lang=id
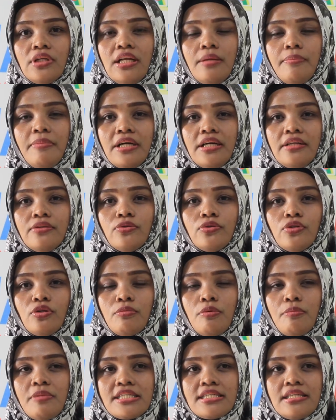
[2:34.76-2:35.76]
ke lapangan
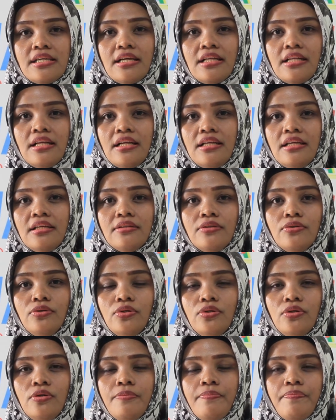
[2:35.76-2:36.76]
untuk memastikan hal itu.
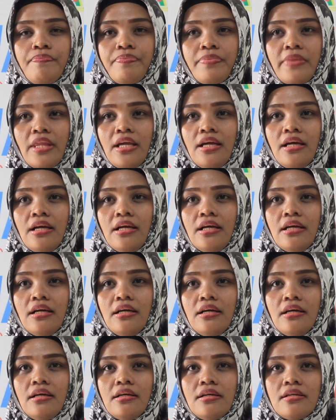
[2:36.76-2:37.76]

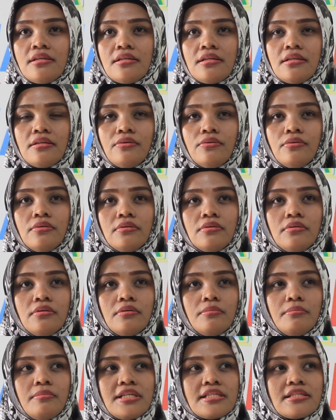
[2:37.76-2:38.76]
Uh,
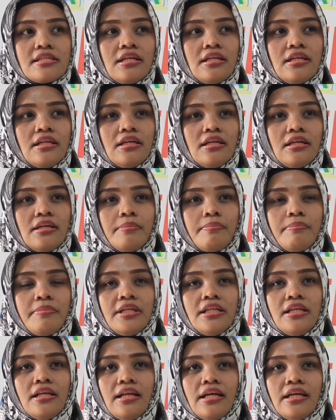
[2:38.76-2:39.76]
untuk masalah
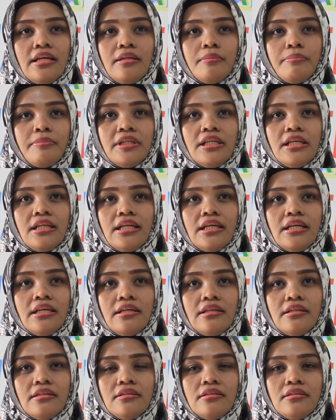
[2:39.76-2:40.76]

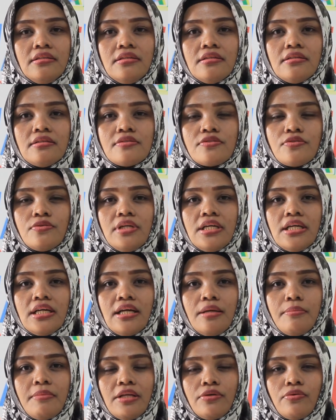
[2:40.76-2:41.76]
penilaian-penilaian sudah
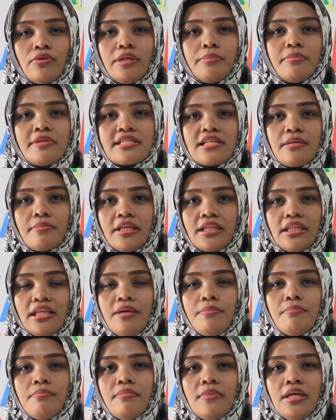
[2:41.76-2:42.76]
kami lakukan bersama
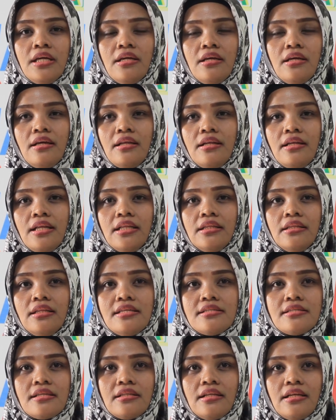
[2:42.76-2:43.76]
tim.
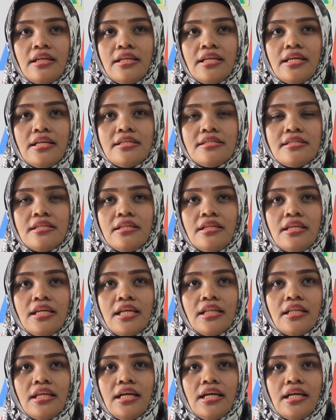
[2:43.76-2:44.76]
Nanti setelah dari sini
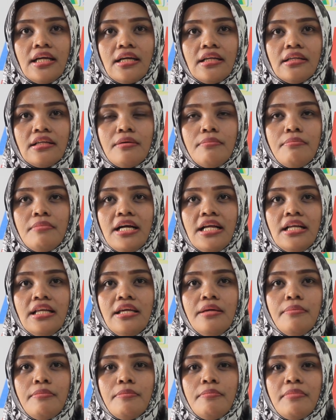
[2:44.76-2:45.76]
kita akan
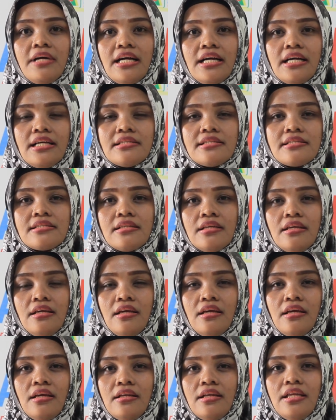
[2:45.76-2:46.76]
kembali membahas
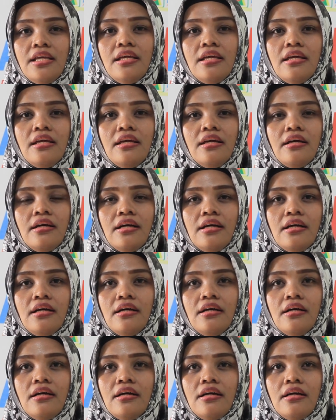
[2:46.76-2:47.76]
di
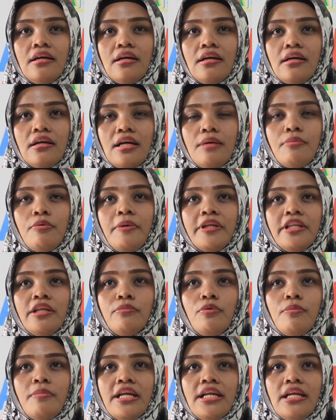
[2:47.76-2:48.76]
uh, Kabupaten
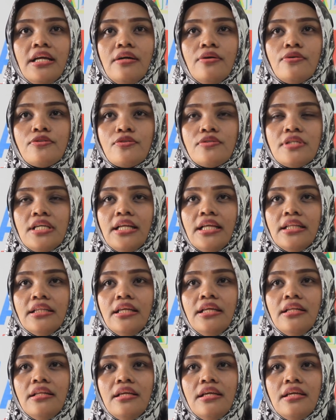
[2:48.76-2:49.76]
Bumbana, khususnya
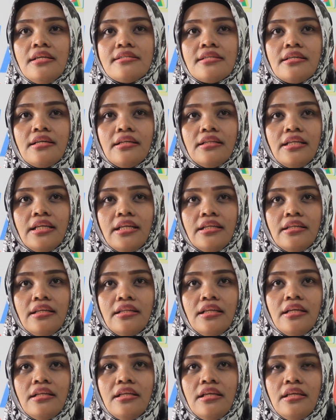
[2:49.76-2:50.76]
nanti di sekretariat
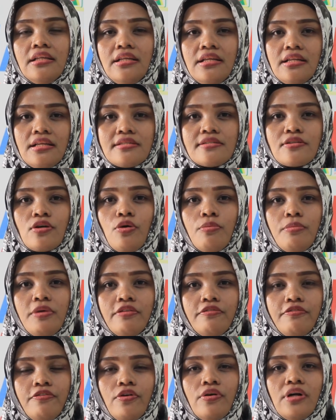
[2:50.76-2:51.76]
kita di Dinas
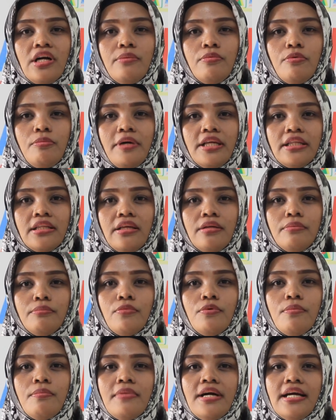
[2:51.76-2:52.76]
Kominfo Kabupaten
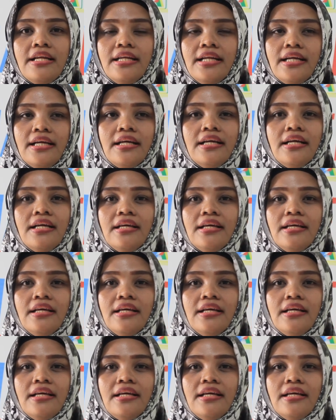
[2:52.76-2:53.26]
Bumbana.